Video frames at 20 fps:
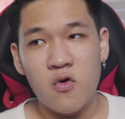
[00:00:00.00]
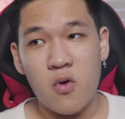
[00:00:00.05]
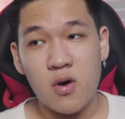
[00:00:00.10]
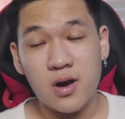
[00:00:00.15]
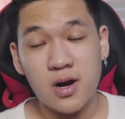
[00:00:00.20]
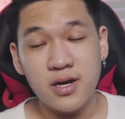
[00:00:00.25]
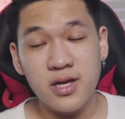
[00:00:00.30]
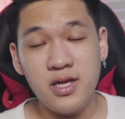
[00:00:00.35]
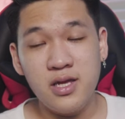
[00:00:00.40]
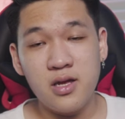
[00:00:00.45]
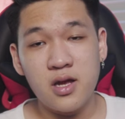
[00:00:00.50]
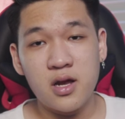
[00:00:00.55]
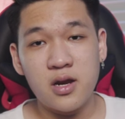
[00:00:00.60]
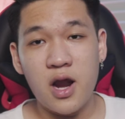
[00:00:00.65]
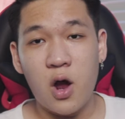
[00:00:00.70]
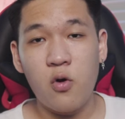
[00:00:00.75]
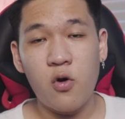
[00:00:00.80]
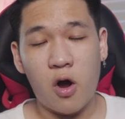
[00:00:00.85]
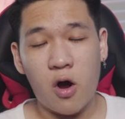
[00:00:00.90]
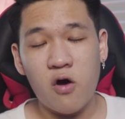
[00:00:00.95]
hoặc là đi ờ,
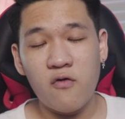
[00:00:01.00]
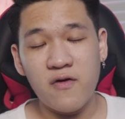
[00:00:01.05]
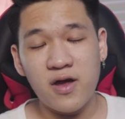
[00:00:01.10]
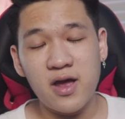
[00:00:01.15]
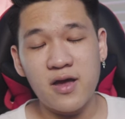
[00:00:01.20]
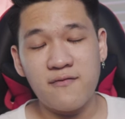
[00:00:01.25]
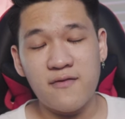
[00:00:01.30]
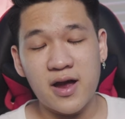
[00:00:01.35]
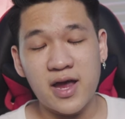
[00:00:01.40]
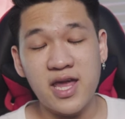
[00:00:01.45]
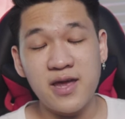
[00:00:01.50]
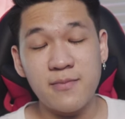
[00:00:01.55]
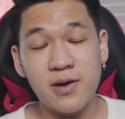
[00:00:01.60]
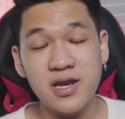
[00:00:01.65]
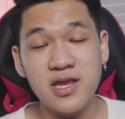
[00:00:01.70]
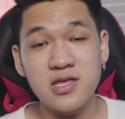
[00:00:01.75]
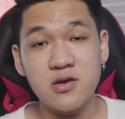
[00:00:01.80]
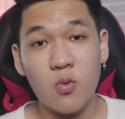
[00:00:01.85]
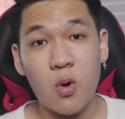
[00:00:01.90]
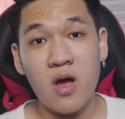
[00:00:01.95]
đâu đó về và khi
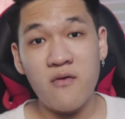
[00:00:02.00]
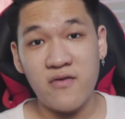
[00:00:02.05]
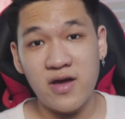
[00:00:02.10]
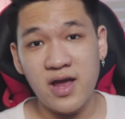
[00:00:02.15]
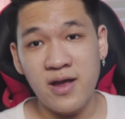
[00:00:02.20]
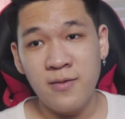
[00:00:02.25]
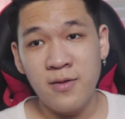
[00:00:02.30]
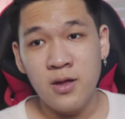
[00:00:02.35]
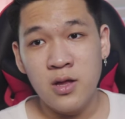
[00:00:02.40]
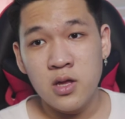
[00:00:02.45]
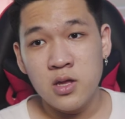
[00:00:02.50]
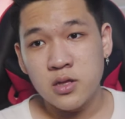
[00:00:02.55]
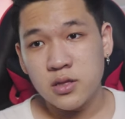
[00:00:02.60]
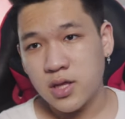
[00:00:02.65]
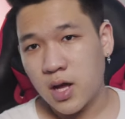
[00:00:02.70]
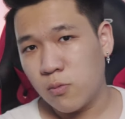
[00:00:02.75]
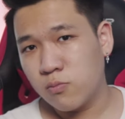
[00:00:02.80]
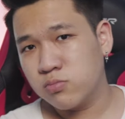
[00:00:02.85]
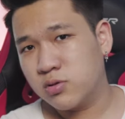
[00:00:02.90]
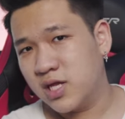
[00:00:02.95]
mà đi ra ngoài về
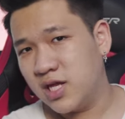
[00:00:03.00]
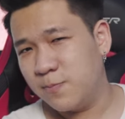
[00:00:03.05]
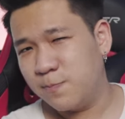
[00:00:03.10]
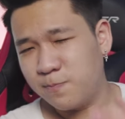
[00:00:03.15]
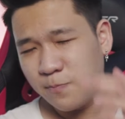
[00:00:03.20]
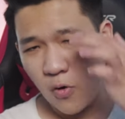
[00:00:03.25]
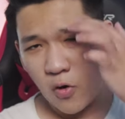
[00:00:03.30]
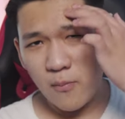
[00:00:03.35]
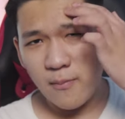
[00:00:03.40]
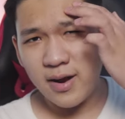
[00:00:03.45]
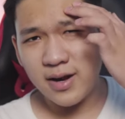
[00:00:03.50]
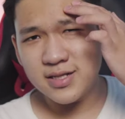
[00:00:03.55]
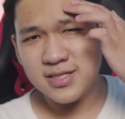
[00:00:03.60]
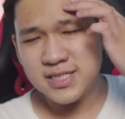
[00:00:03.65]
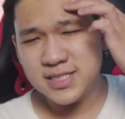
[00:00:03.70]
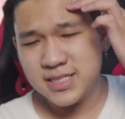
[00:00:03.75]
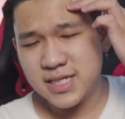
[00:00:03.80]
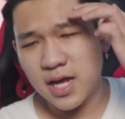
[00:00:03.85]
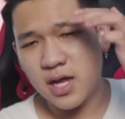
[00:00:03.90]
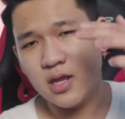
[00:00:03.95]
xong thì pomade
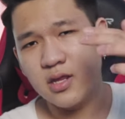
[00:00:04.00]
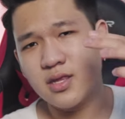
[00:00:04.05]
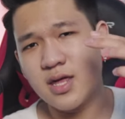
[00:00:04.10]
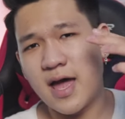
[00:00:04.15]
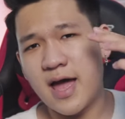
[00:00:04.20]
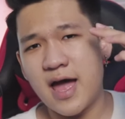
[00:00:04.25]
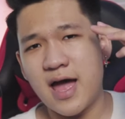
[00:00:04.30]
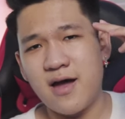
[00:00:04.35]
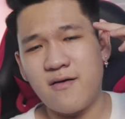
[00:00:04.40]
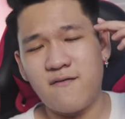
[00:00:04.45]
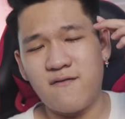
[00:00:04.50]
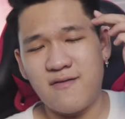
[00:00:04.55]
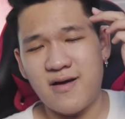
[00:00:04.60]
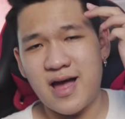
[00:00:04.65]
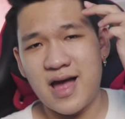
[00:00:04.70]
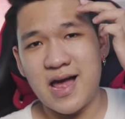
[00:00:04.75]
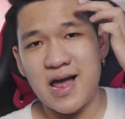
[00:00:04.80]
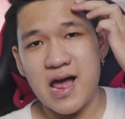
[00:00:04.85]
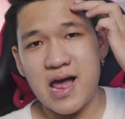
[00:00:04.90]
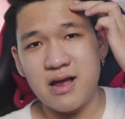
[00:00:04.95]
chảy ra
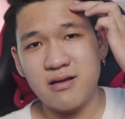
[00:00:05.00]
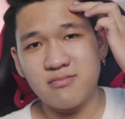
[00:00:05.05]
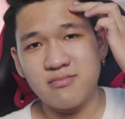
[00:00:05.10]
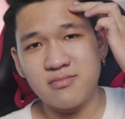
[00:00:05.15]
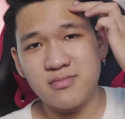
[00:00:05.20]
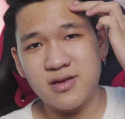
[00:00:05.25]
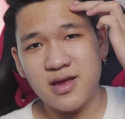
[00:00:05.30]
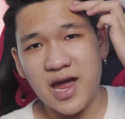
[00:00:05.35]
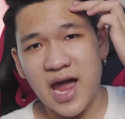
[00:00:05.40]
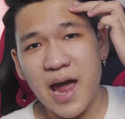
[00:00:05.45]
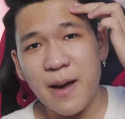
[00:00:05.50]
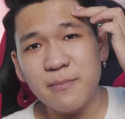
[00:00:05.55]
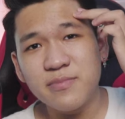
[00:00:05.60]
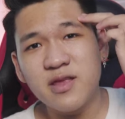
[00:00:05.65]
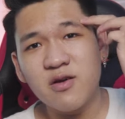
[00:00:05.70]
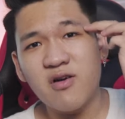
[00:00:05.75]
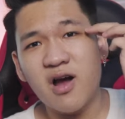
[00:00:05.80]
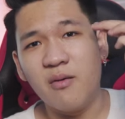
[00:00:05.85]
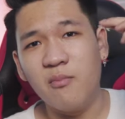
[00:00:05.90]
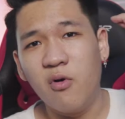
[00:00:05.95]
và kèm
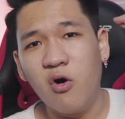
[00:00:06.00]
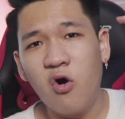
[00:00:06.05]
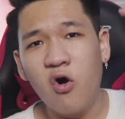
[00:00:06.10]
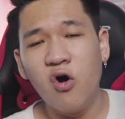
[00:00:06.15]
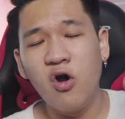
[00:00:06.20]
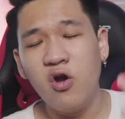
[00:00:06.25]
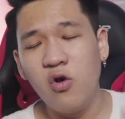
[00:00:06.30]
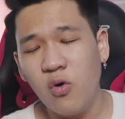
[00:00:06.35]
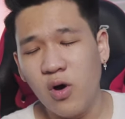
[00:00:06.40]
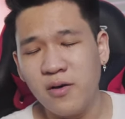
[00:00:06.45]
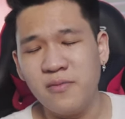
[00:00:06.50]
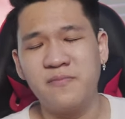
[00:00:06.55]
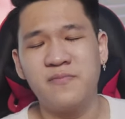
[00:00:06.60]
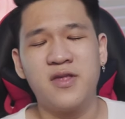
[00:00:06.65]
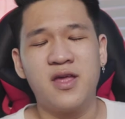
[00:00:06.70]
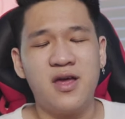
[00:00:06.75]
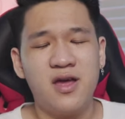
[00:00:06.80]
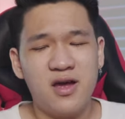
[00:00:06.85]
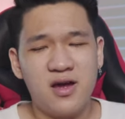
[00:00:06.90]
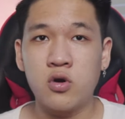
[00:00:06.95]
theo cả mồ hôi luôn
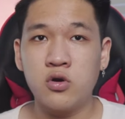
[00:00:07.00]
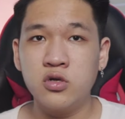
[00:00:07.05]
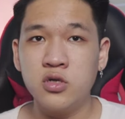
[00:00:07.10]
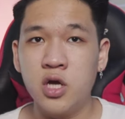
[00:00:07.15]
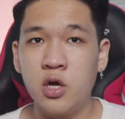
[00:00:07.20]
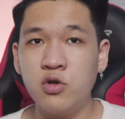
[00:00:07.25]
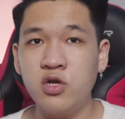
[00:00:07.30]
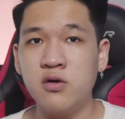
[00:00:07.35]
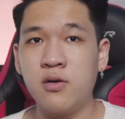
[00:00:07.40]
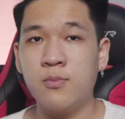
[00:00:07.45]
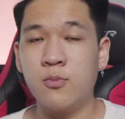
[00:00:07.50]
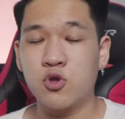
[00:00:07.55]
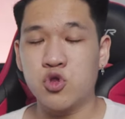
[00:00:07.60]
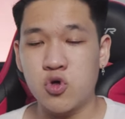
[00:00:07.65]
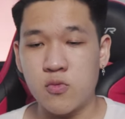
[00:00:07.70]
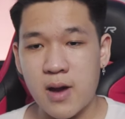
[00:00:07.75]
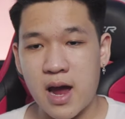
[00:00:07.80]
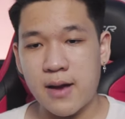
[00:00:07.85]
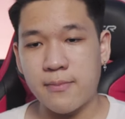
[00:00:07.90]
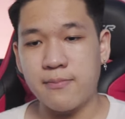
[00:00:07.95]
à, còn đó. nếu như mà một
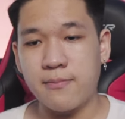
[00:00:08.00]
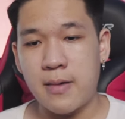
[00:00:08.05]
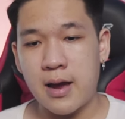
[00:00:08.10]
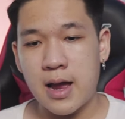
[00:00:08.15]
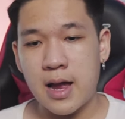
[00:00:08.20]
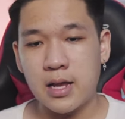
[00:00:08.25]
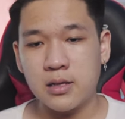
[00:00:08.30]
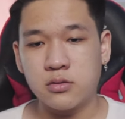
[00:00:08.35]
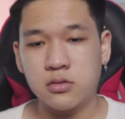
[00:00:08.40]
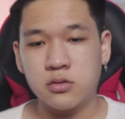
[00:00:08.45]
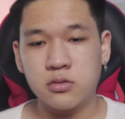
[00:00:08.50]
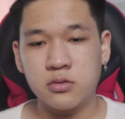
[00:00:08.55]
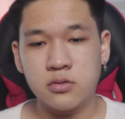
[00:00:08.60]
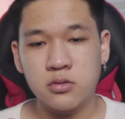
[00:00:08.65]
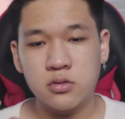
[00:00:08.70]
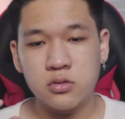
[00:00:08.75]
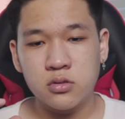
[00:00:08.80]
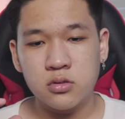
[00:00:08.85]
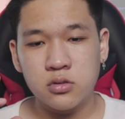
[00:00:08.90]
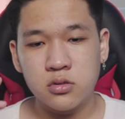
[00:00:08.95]
số bạn mà
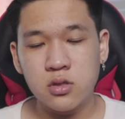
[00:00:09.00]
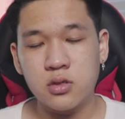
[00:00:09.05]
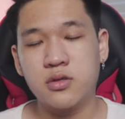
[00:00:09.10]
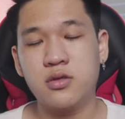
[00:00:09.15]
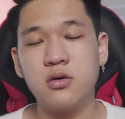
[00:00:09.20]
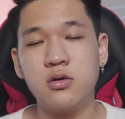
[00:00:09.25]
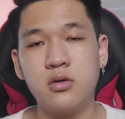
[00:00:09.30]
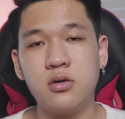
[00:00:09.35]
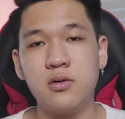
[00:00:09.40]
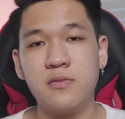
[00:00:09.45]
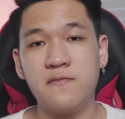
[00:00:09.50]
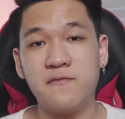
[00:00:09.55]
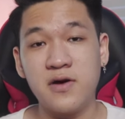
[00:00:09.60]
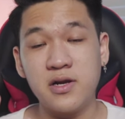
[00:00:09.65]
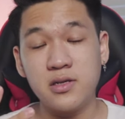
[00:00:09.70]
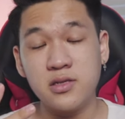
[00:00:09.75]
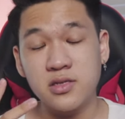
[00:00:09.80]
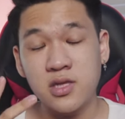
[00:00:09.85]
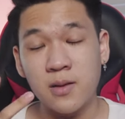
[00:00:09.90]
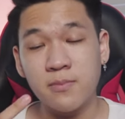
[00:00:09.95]
thực sự
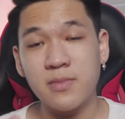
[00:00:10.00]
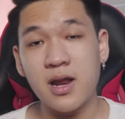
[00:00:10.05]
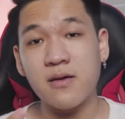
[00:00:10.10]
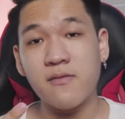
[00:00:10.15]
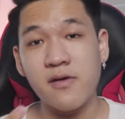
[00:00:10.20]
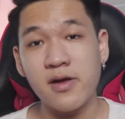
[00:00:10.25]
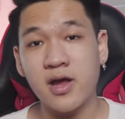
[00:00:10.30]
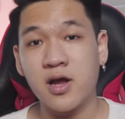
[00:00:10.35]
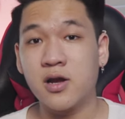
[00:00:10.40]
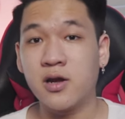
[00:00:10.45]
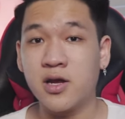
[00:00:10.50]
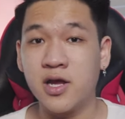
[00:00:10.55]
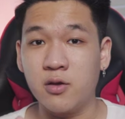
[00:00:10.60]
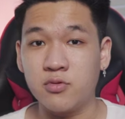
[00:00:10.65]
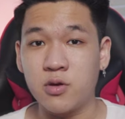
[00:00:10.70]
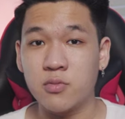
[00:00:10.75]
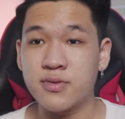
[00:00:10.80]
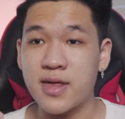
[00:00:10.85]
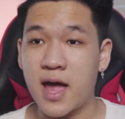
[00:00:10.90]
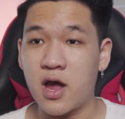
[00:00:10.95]
vẫn tâm đắc với kiểu
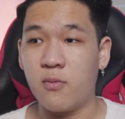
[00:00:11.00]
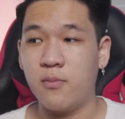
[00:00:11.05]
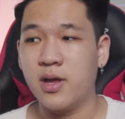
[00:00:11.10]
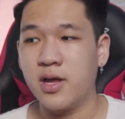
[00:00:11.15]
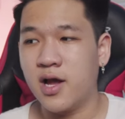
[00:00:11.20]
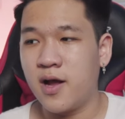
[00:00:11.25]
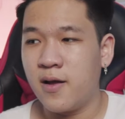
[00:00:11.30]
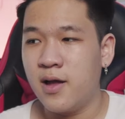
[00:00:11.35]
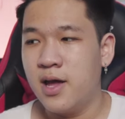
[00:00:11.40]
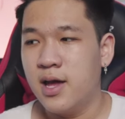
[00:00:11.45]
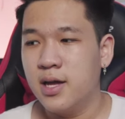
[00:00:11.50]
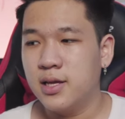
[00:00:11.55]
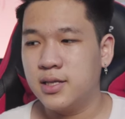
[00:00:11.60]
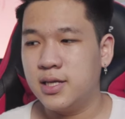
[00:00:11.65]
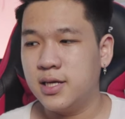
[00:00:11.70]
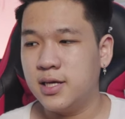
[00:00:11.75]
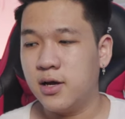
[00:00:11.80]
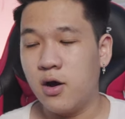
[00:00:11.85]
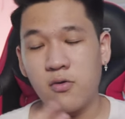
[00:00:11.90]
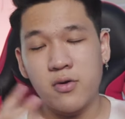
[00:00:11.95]
tóc dài của mình á
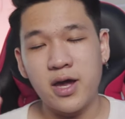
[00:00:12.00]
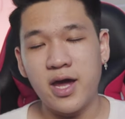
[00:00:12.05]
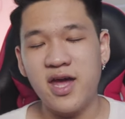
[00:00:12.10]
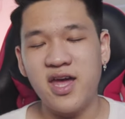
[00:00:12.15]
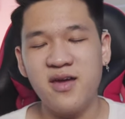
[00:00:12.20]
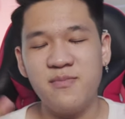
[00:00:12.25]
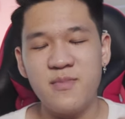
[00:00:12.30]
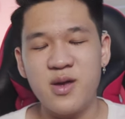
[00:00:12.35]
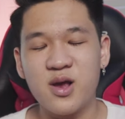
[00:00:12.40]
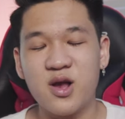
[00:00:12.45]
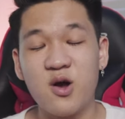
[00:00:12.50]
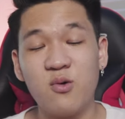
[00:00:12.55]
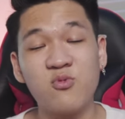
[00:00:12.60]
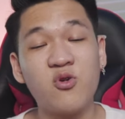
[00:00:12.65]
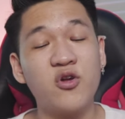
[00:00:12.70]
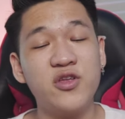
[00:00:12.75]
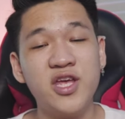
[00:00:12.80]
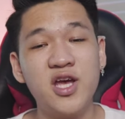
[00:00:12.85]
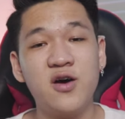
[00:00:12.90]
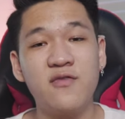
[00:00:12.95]
thì ok mình không
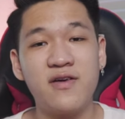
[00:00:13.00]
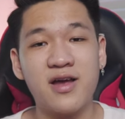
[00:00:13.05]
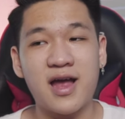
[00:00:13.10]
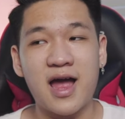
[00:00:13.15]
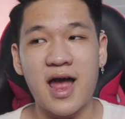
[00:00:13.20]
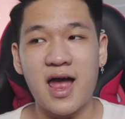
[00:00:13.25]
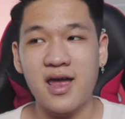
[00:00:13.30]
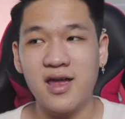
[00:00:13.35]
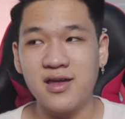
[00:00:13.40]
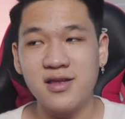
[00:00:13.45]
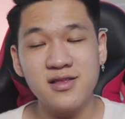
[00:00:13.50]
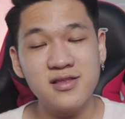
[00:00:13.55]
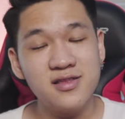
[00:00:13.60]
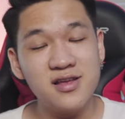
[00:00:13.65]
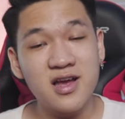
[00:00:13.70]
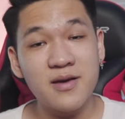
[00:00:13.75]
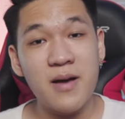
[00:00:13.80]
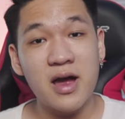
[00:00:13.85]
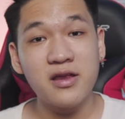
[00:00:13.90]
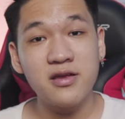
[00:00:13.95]
nói nhiều về cái những
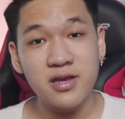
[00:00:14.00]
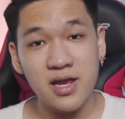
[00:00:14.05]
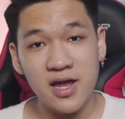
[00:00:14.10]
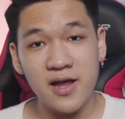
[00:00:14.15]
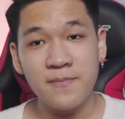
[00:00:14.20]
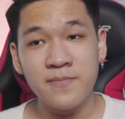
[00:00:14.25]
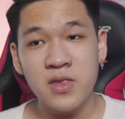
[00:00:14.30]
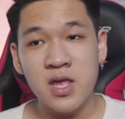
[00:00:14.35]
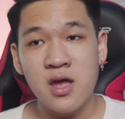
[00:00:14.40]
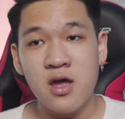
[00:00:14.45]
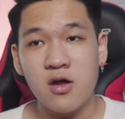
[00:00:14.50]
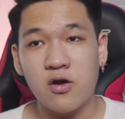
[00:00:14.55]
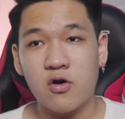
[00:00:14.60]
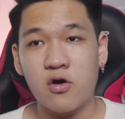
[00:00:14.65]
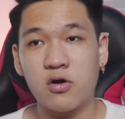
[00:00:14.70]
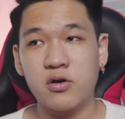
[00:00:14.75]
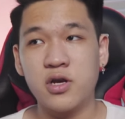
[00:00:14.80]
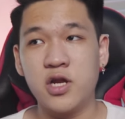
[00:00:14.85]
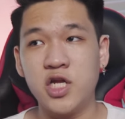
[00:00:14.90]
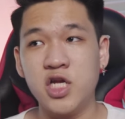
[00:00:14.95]
các bạn như thế
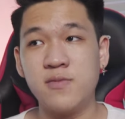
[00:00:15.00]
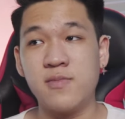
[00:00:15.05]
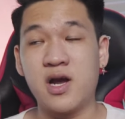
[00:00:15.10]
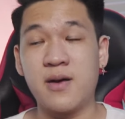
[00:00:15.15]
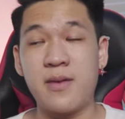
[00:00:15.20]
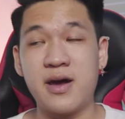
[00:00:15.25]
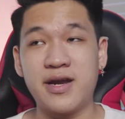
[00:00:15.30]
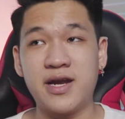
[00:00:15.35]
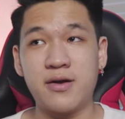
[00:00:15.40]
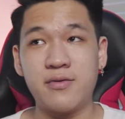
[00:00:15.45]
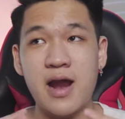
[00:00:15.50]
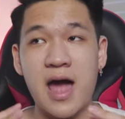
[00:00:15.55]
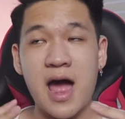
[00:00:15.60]
còn nếu như mà các bạn nào